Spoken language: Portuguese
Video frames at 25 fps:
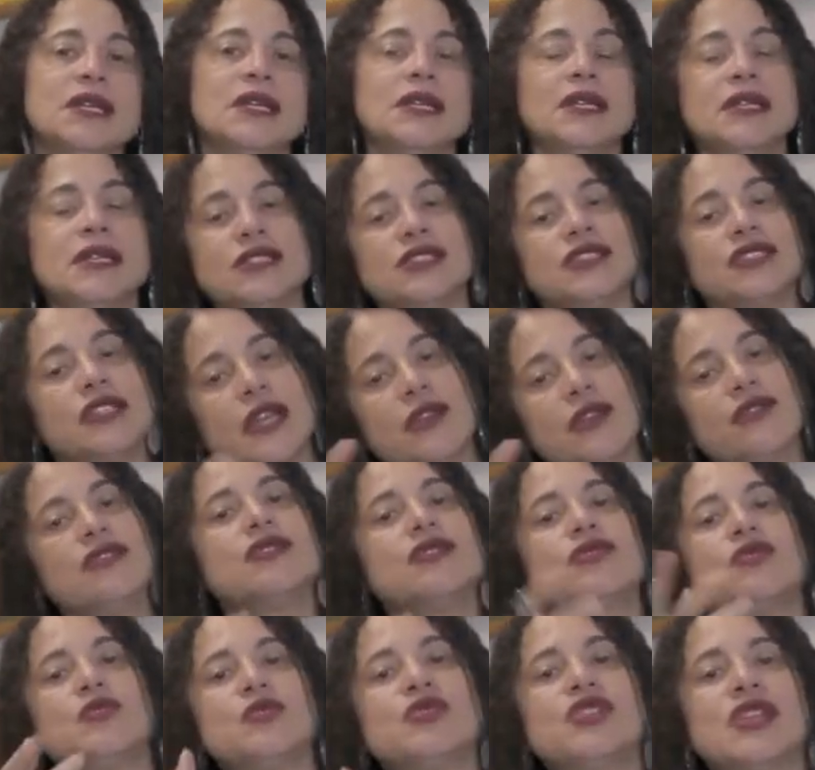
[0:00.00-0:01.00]
e cheio
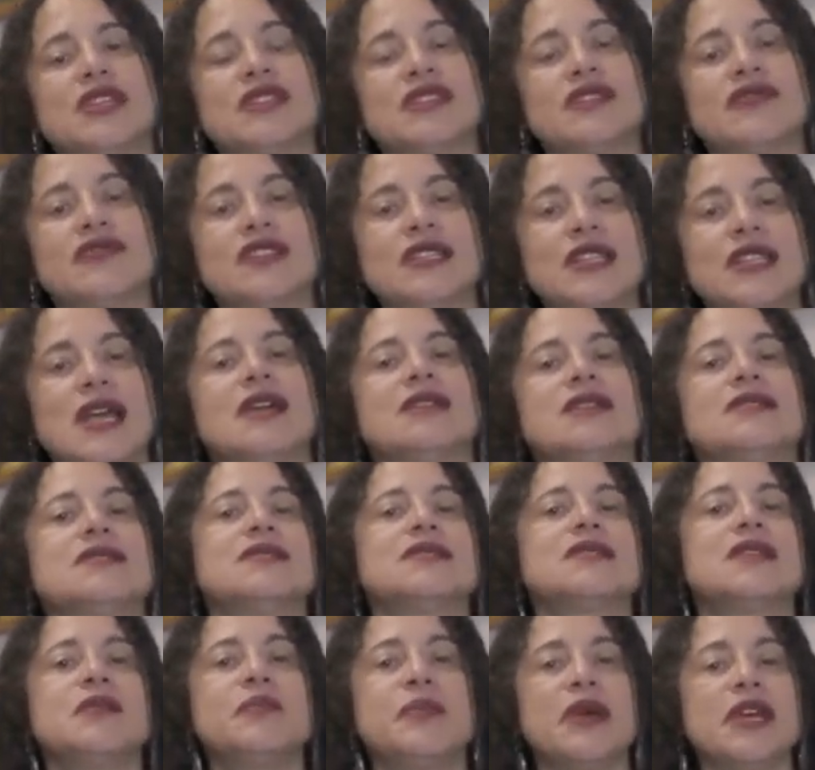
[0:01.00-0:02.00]
de
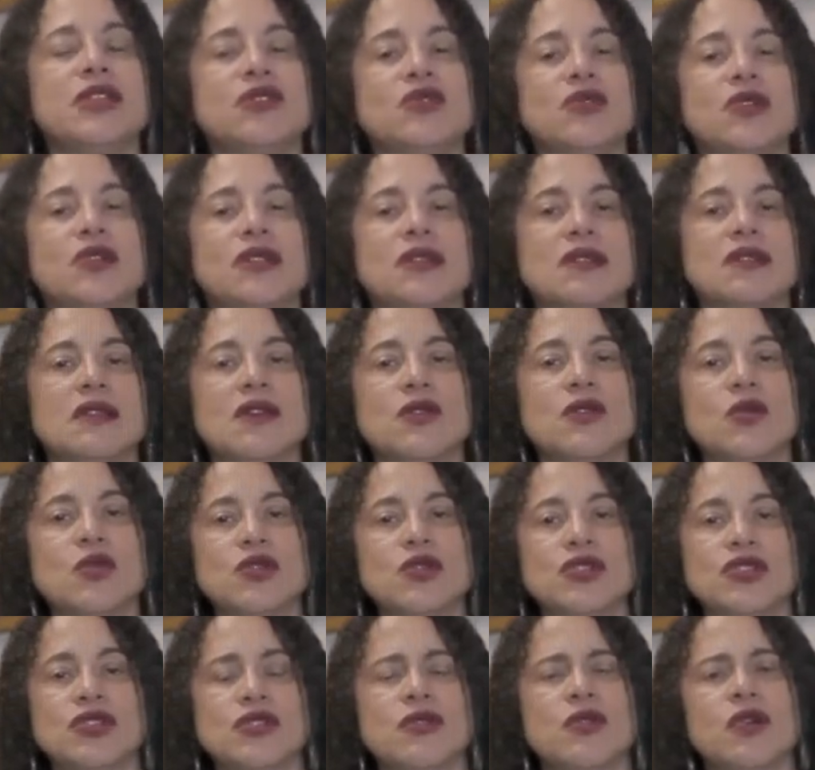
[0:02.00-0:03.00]
subjetividades que perdura até
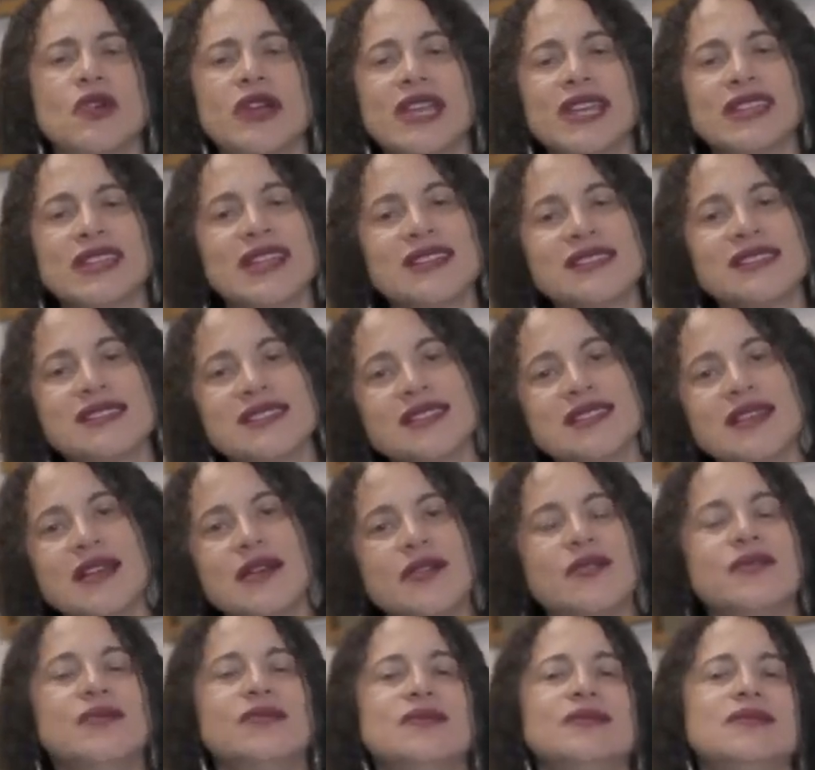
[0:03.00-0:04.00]
hoje em qualquer
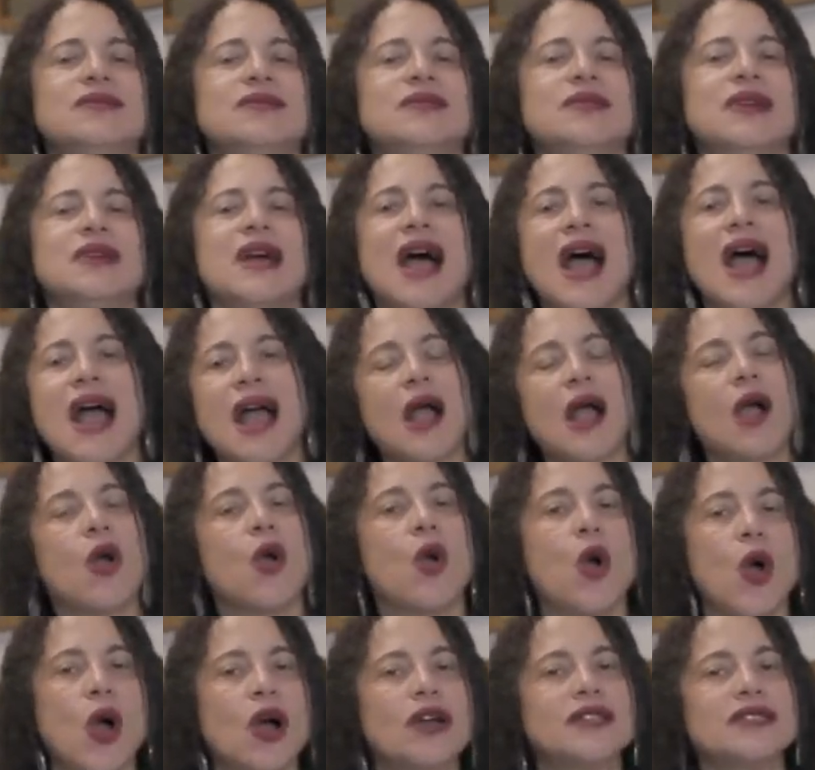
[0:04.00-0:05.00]
nação. Há
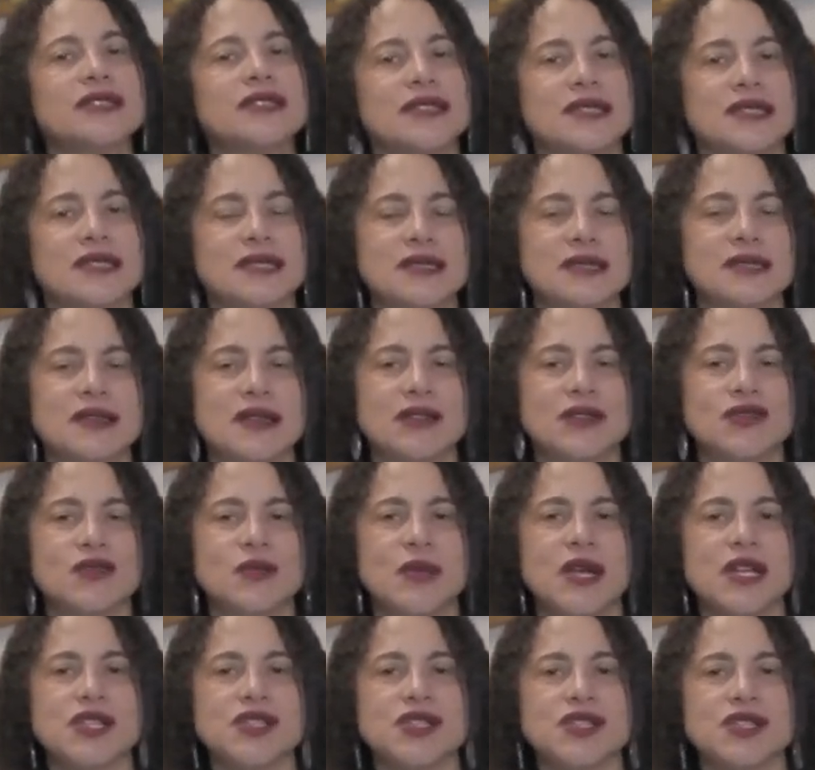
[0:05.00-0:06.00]
cortes né, do
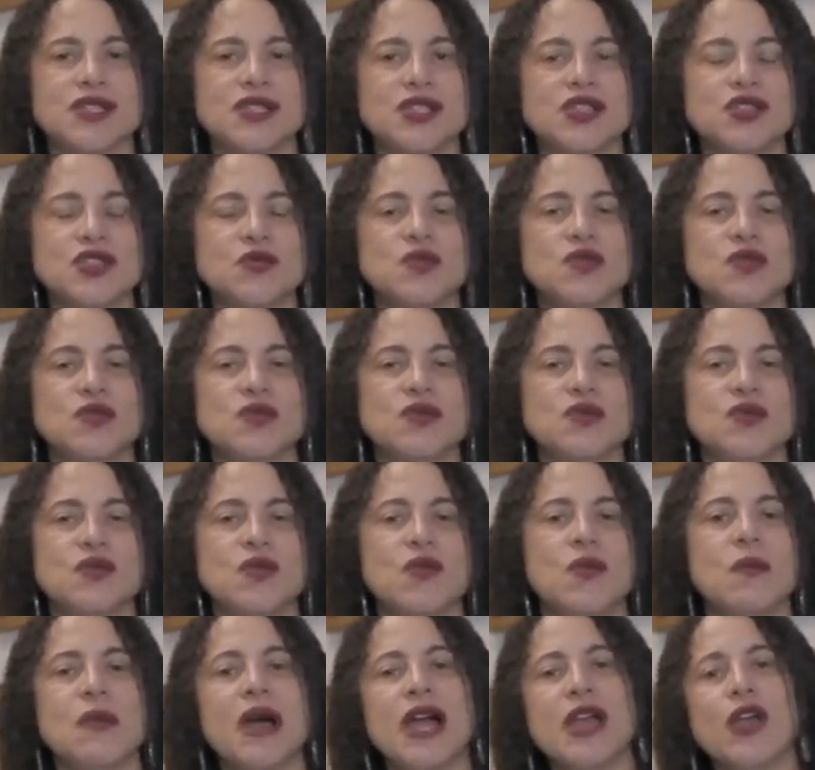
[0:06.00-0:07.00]
machismo
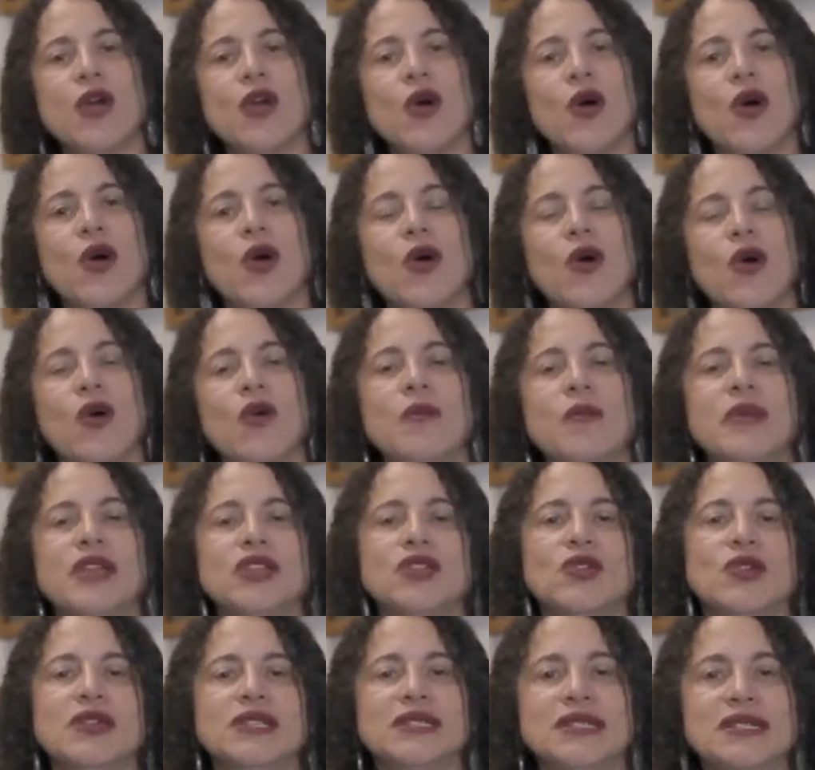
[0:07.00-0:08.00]
com maior ou
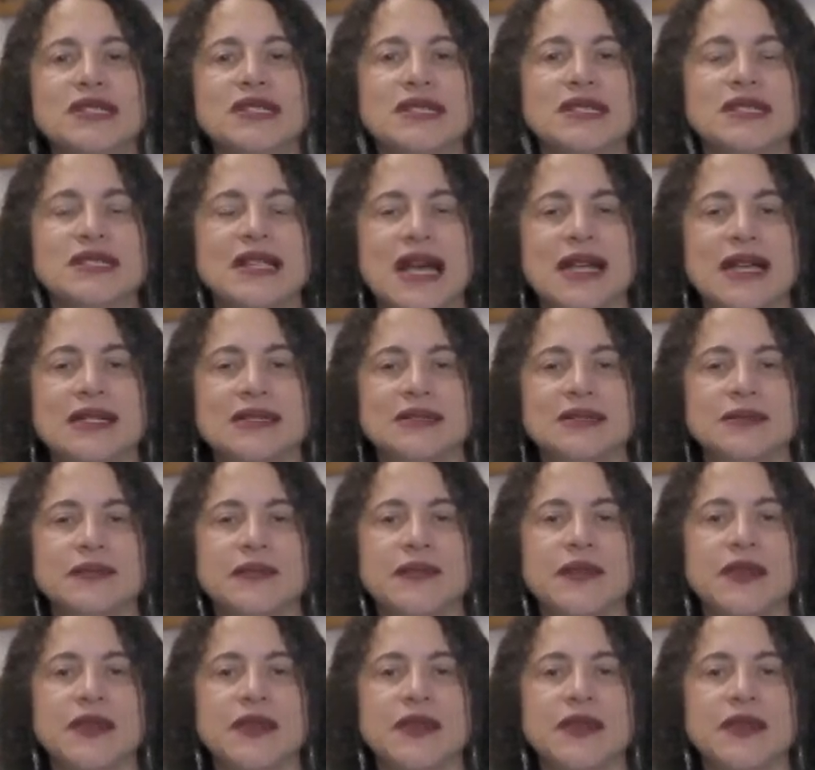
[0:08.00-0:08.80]
menor intensidade.